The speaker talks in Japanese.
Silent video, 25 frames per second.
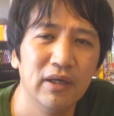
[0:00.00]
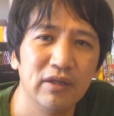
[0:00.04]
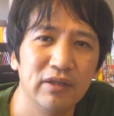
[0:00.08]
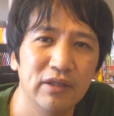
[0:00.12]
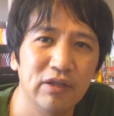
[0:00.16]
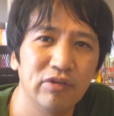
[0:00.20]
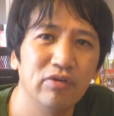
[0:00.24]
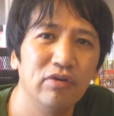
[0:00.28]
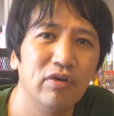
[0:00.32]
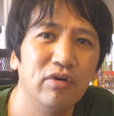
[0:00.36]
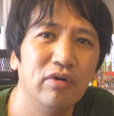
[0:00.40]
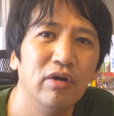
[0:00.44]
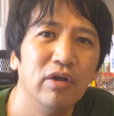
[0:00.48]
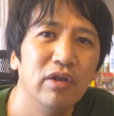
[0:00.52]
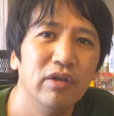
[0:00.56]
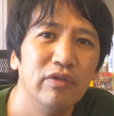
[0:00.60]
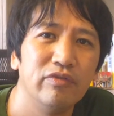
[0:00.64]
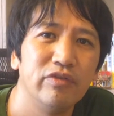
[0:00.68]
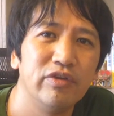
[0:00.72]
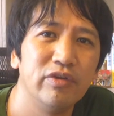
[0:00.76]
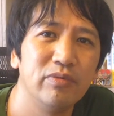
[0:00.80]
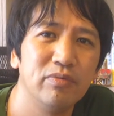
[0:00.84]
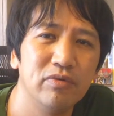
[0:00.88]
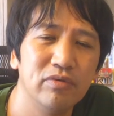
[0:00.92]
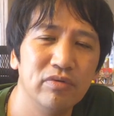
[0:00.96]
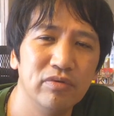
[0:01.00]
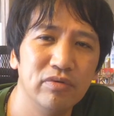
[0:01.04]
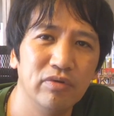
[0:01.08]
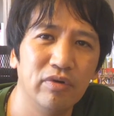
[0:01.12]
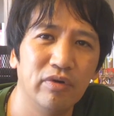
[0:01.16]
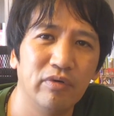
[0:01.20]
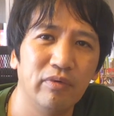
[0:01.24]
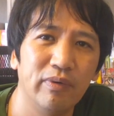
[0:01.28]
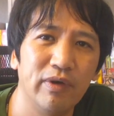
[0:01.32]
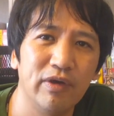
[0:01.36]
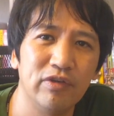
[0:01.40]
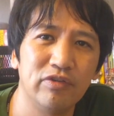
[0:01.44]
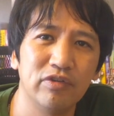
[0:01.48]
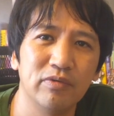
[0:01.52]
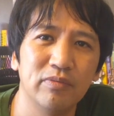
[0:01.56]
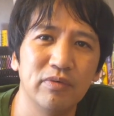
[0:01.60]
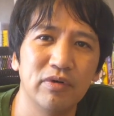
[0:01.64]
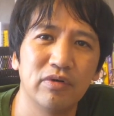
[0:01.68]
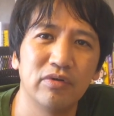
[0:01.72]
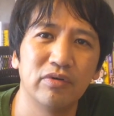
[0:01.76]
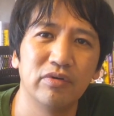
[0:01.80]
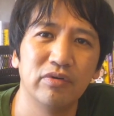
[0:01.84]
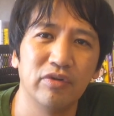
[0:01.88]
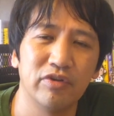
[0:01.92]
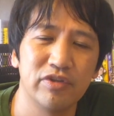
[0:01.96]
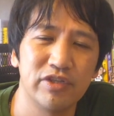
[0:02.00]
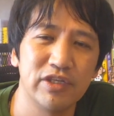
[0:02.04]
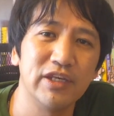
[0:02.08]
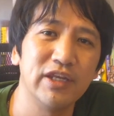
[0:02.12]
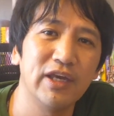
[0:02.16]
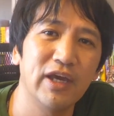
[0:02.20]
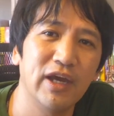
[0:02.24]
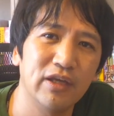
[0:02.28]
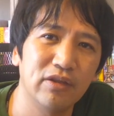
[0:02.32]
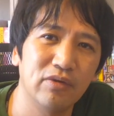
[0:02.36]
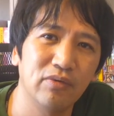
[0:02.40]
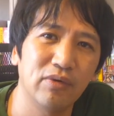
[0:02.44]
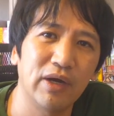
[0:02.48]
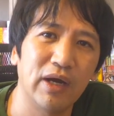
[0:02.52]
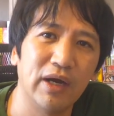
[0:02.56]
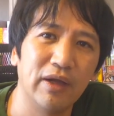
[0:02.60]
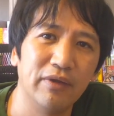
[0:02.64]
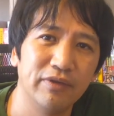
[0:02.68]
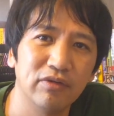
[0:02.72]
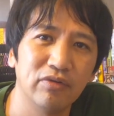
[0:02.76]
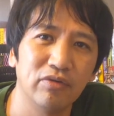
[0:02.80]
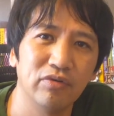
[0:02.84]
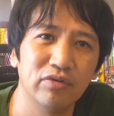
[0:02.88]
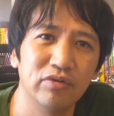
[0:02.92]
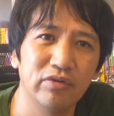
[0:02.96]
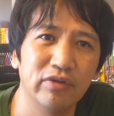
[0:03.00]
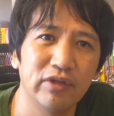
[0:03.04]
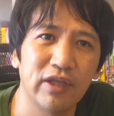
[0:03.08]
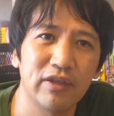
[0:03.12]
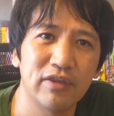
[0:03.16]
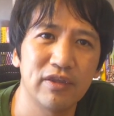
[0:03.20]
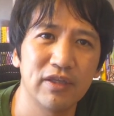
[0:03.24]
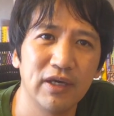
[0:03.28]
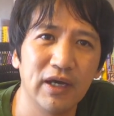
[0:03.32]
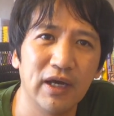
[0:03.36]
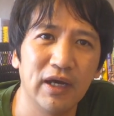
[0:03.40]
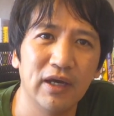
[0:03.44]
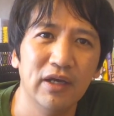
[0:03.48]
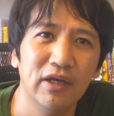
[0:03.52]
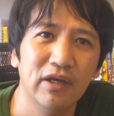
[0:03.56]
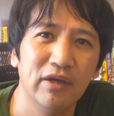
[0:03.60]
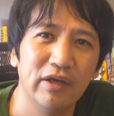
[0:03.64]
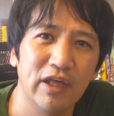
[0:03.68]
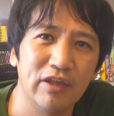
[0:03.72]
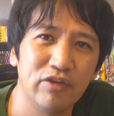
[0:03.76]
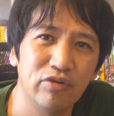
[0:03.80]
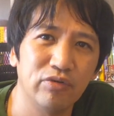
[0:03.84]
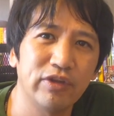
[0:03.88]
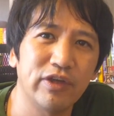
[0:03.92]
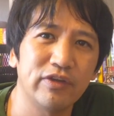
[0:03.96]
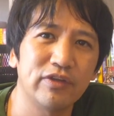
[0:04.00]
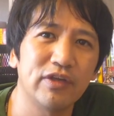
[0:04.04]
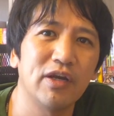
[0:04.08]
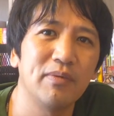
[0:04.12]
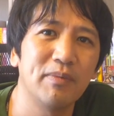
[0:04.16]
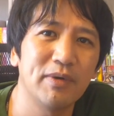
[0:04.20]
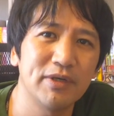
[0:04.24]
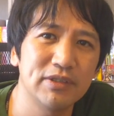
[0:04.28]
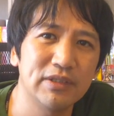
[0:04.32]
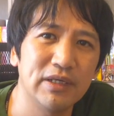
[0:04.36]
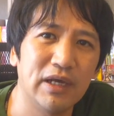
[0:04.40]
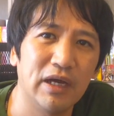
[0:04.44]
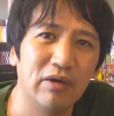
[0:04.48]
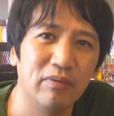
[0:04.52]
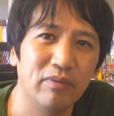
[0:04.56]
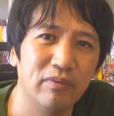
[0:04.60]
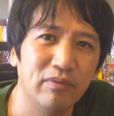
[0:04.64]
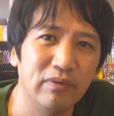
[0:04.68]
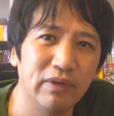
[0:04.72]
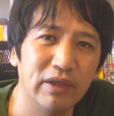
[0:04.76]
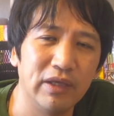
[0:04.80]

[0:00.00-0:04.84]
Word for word: でその自分の Facebook の知り合いとかその人たちが招待されました、